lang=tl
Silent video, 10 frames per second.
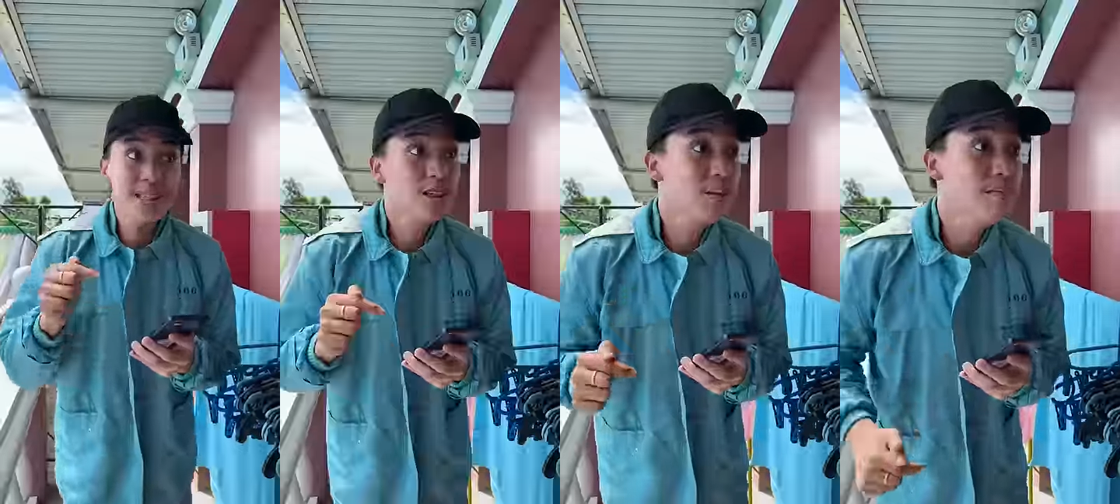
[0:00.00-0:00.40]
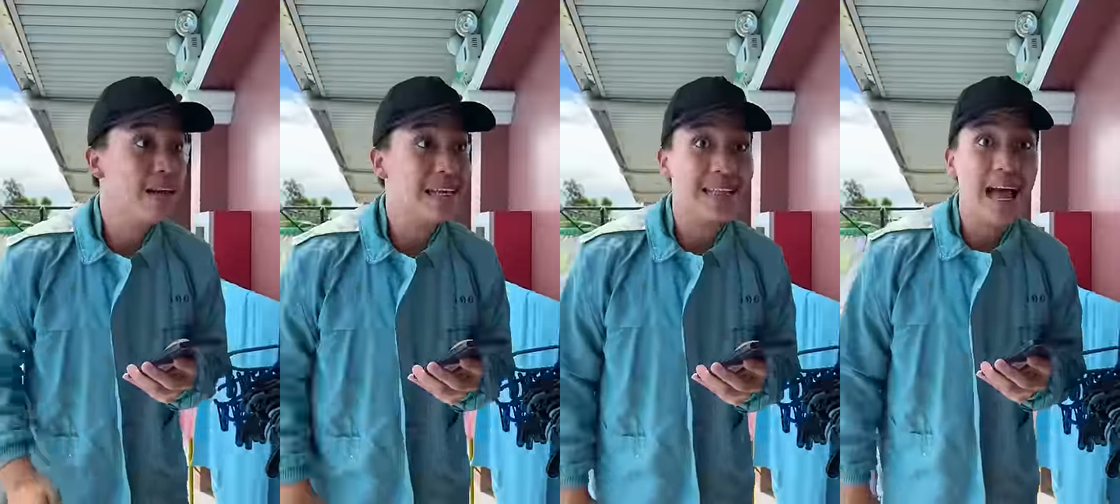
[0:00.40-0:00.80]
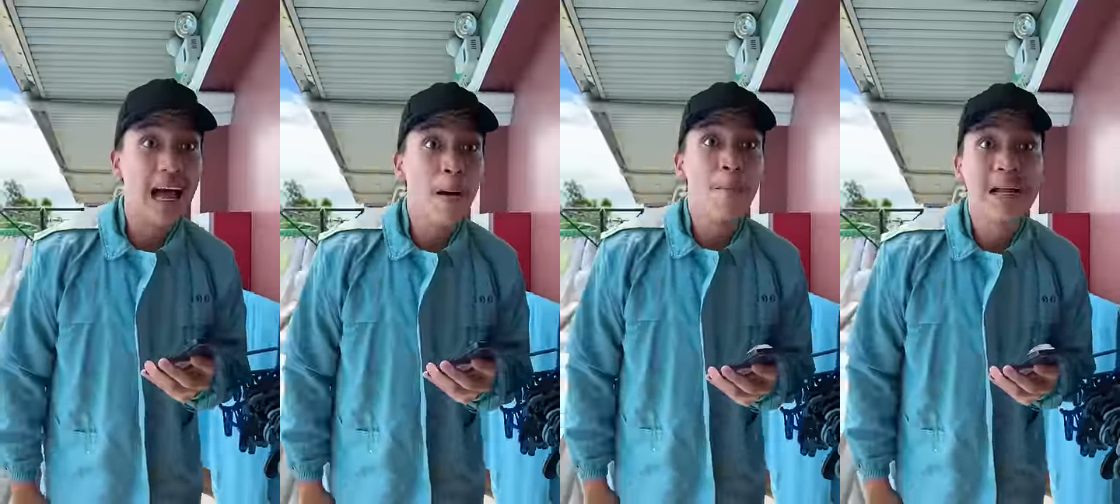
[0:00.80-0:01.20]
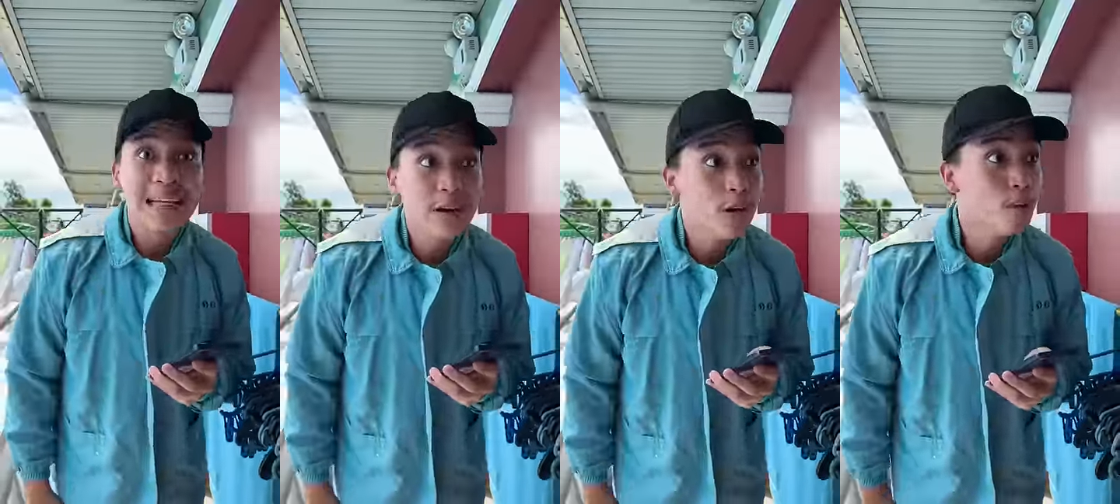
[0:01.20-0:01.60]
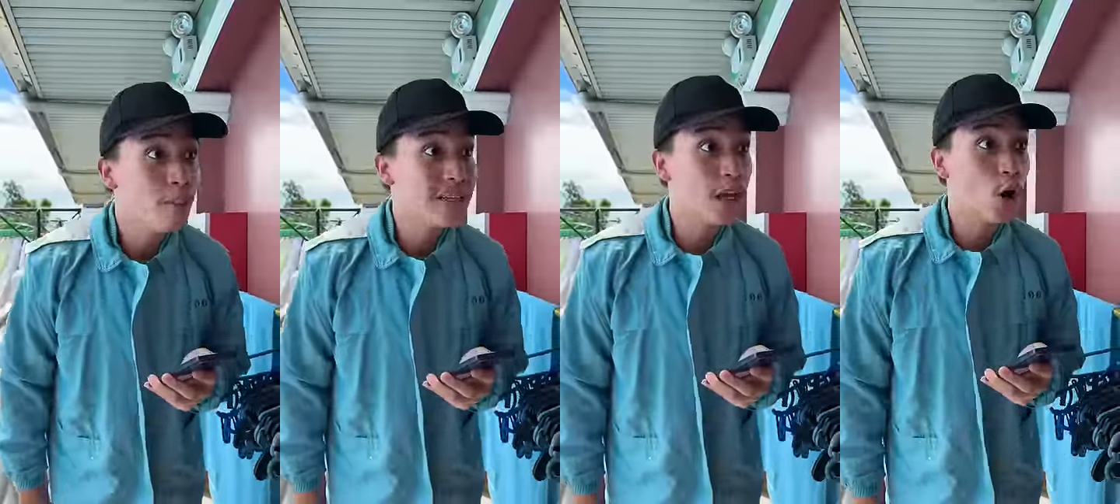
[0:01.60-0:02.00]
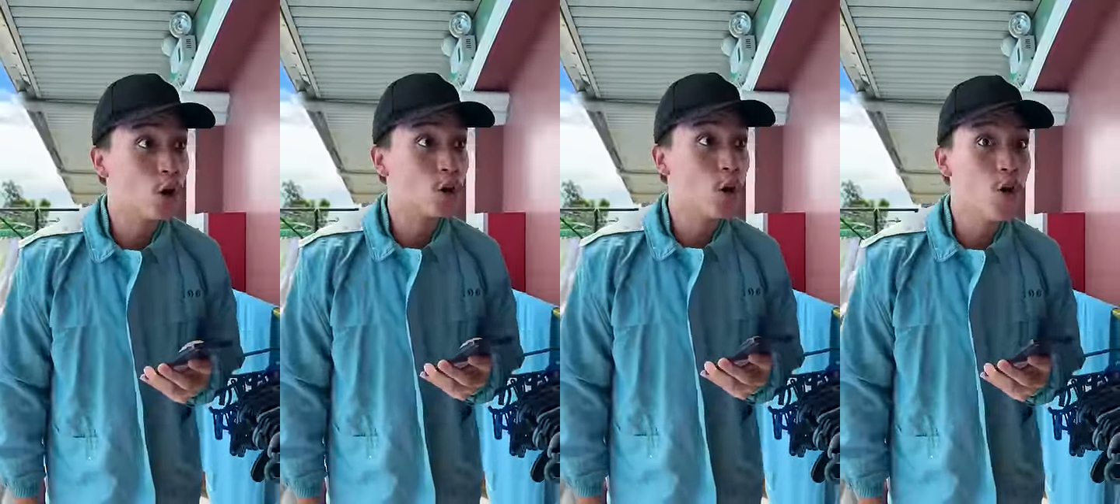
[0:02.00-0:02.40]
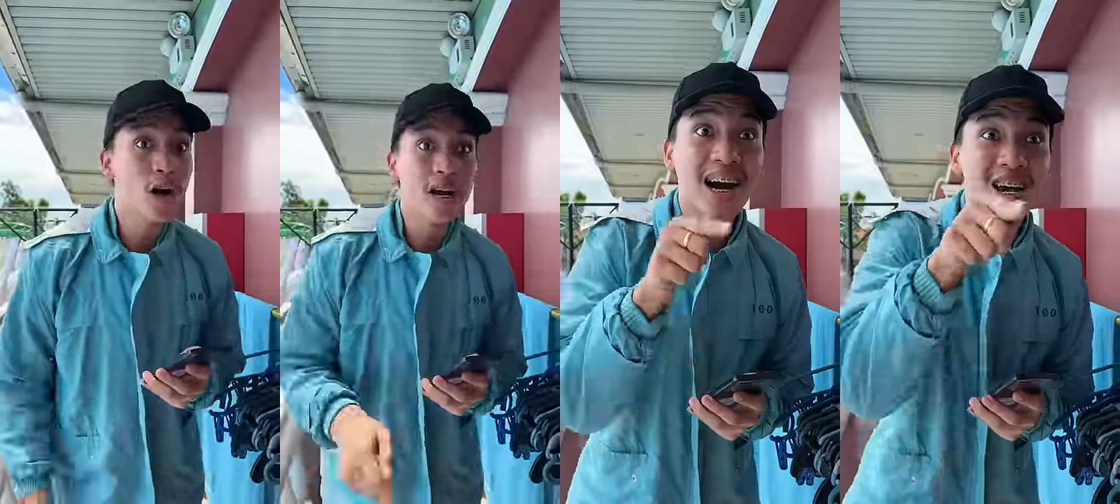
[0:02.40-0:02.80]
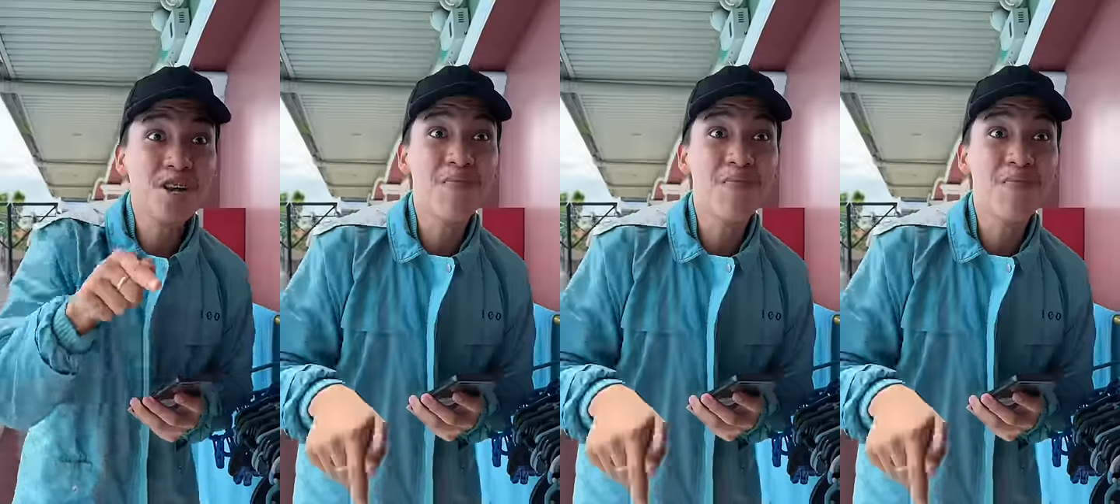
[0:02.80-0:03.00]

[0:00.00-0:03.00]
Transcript: niyo na ba yung balita? Mali daw yung lumabas sa loto. Kayo yung